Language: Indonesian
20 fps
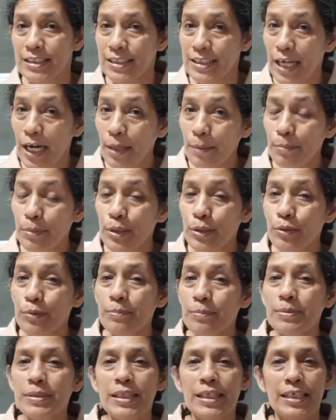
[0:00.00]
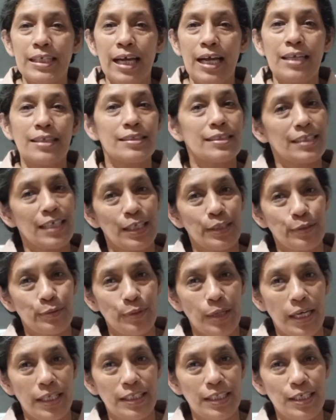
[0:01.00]
yang belum kenal dengan
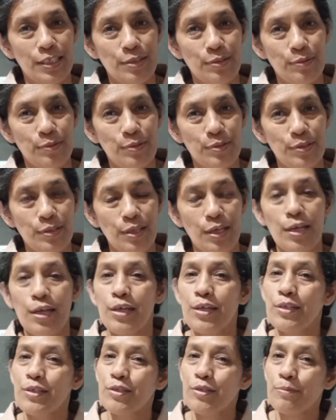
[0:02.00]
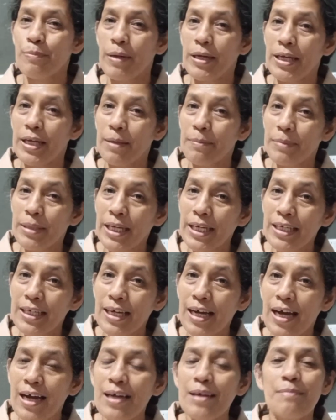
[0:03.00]
Tuhan Yesus supaya
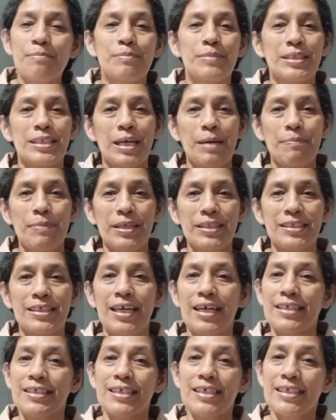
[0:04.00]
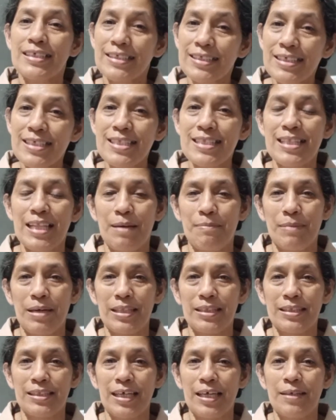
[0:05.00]
mereka mendapatkan
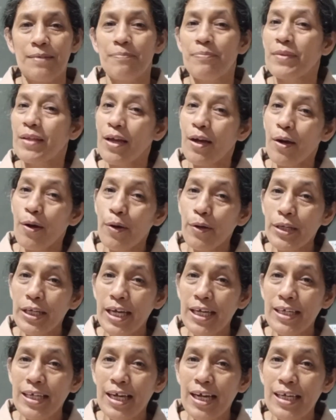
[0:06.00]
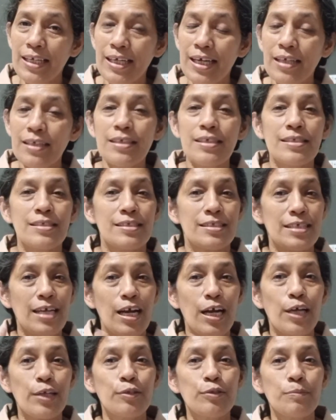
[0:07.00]
keselamatan. Oke anak-anak,
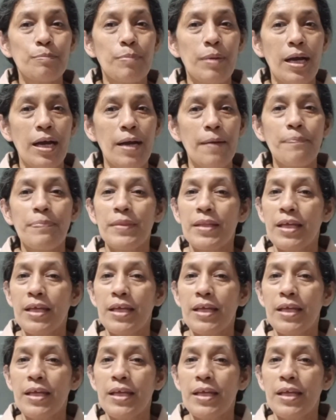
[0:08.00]
jangan lupa